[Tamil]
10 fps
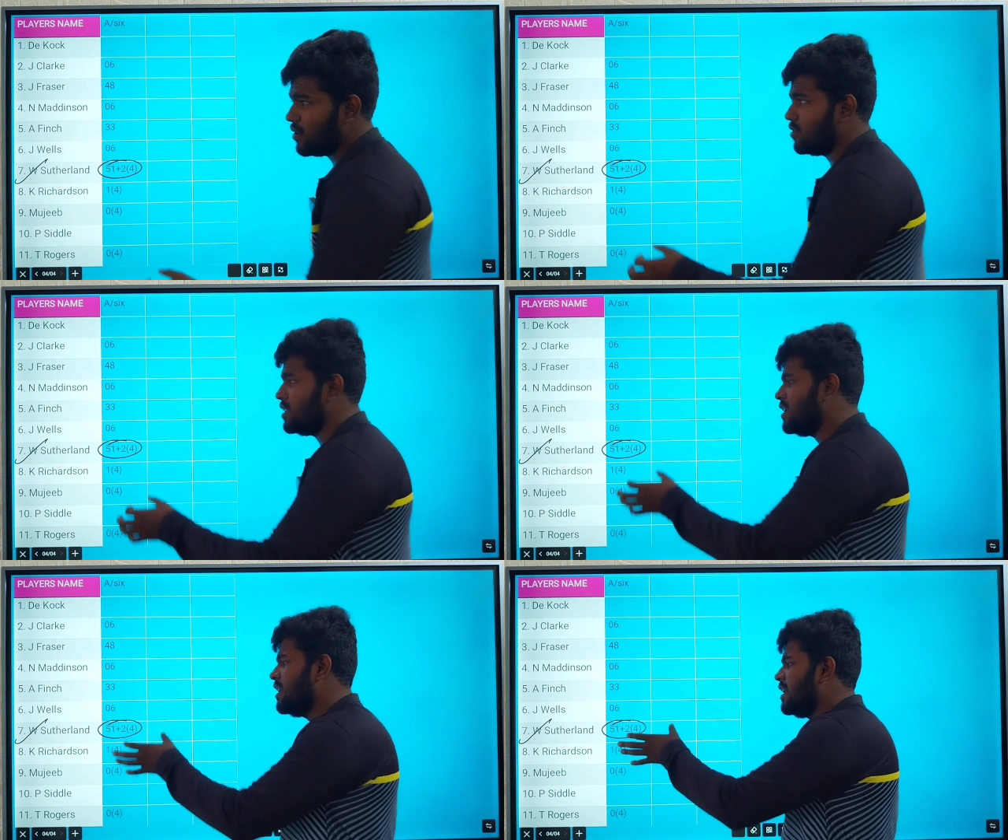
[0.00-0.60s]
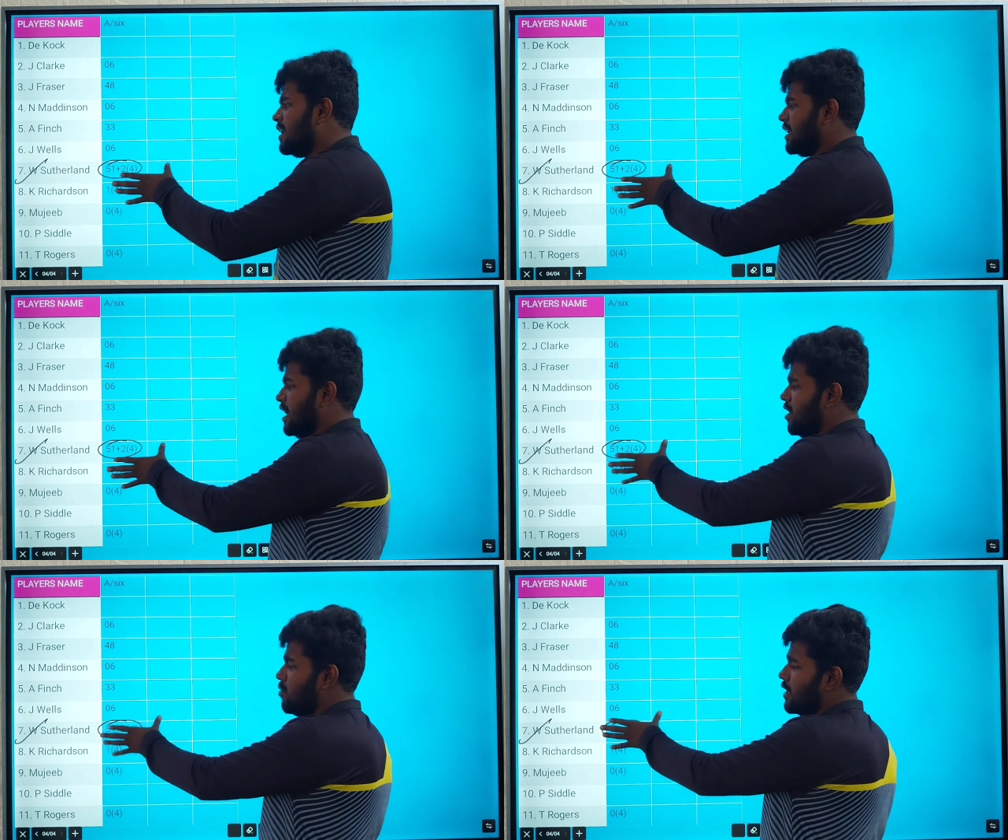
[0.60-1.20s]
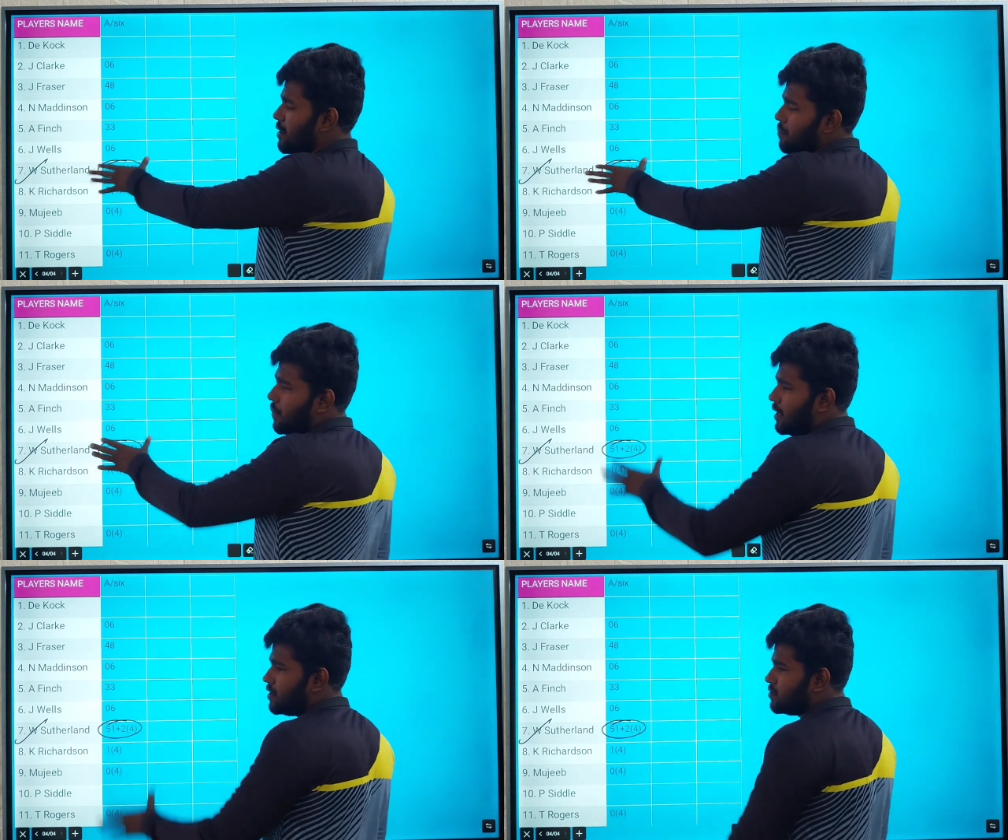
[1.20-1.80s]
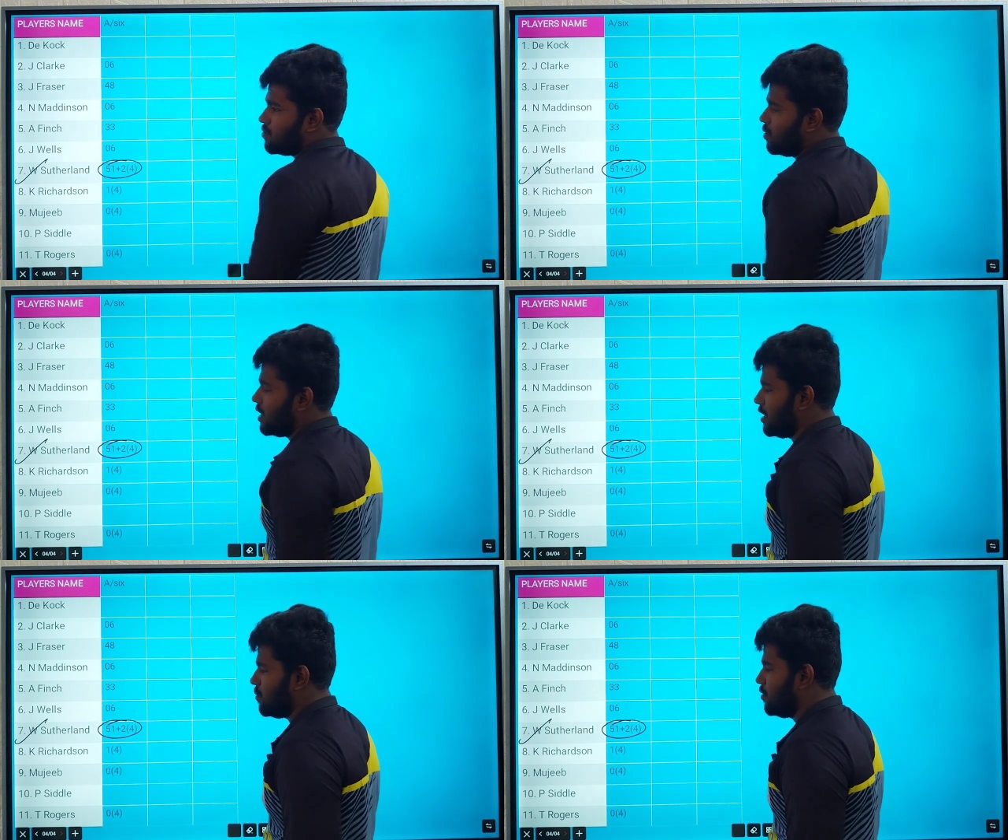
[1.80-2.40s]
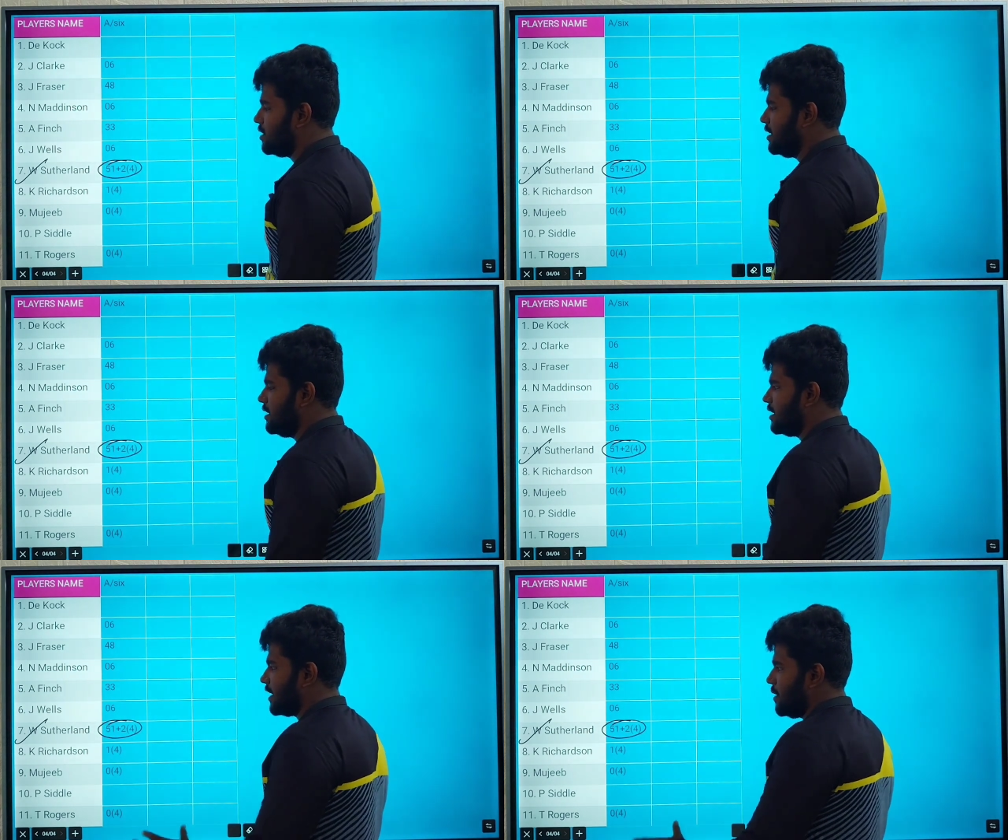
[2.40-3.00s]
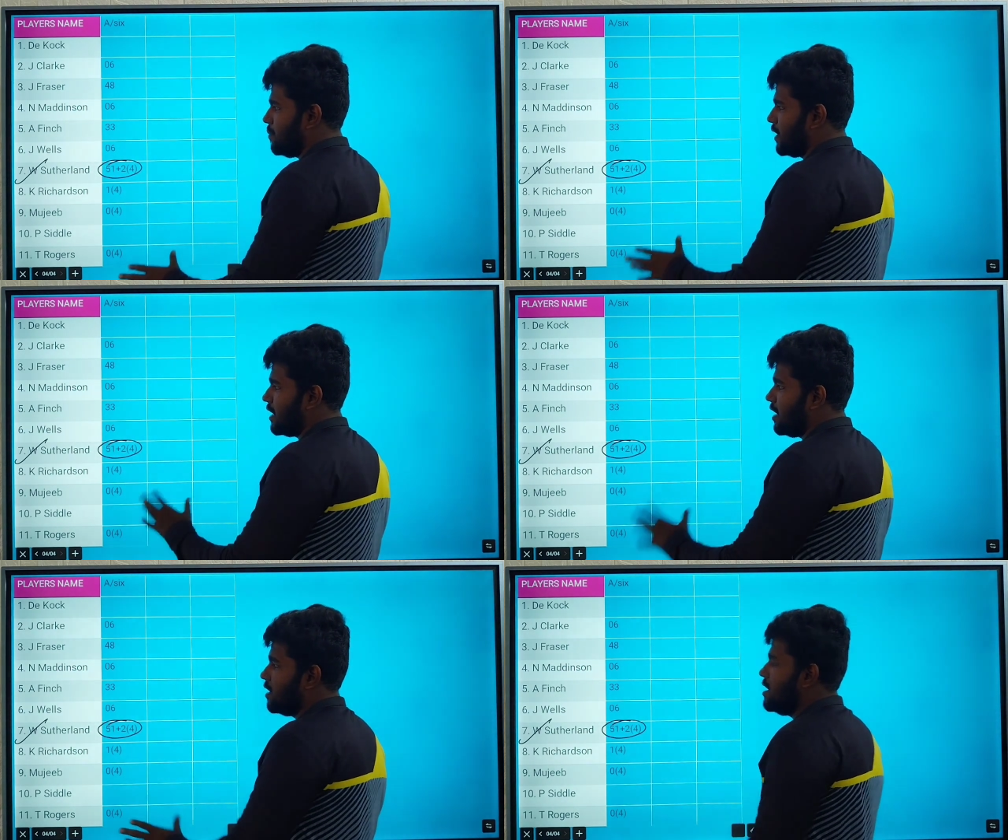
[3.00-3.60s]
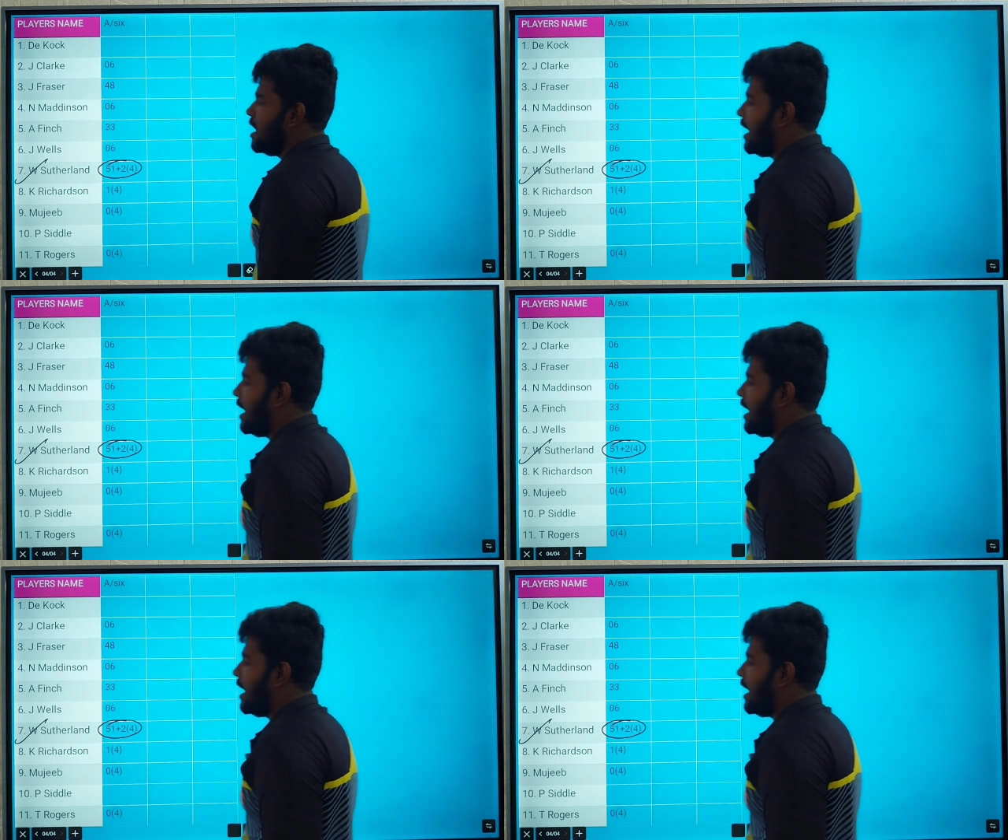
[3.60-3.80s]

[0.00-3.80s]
அவருக்கு வந்து நல்ல ஒரு இம்பார்ட்டன்ஸ் கொடுக்க நம்ம வந்து ட்ரை பண்ணிக்கலாம்